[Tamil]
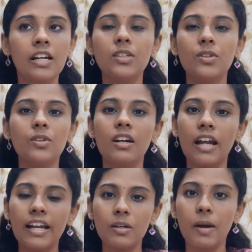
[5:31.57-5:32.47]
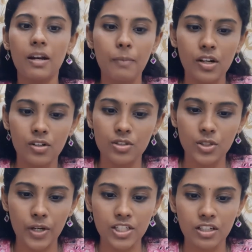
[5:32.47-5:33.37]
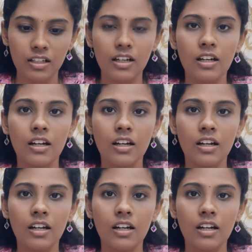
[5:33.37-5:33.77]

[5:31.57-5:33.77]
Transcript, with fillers: இது வந்து ஒரு நைட் மேர் மாதிரி ஒரு சுச்சுவேஷனுங்க